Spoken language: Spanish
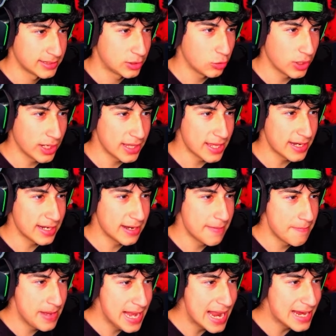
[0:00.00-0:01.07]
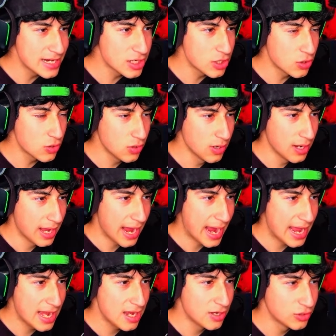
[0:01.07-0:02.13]
Tengo que dar en el blanco
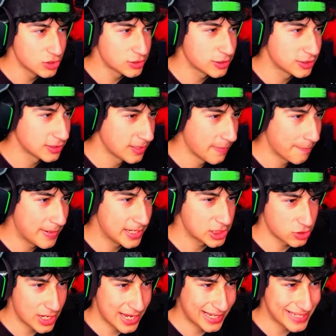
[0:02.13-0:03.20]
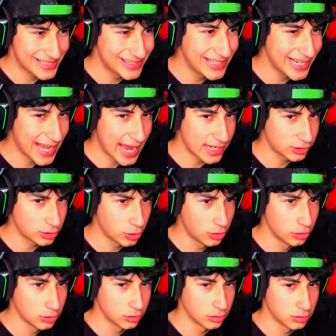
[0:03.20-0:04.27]
a los personajes de
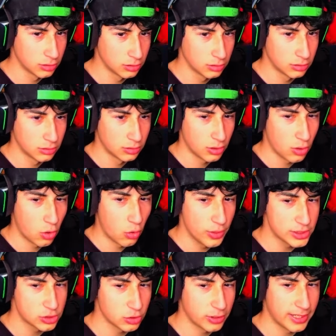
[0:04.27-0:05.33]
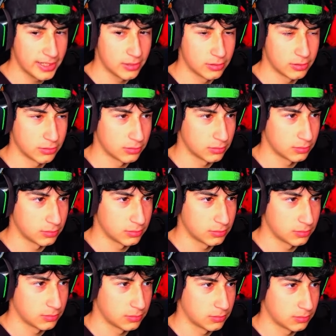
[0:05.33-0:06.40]
cartón. O eso creo.
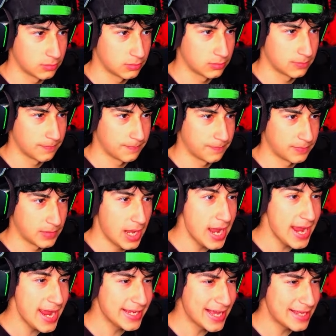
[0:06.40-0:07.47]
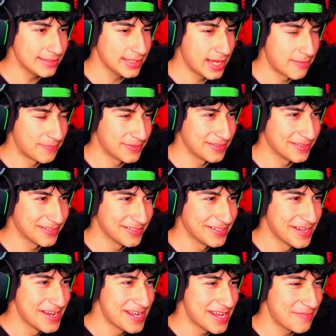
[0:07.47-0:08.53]
¡Ey, Canna,
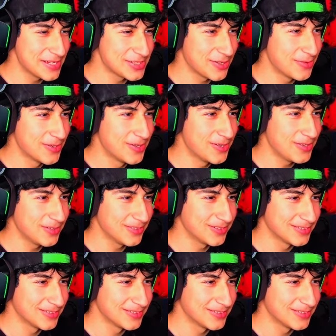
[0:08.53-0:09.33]
¿Qué pasó, bro?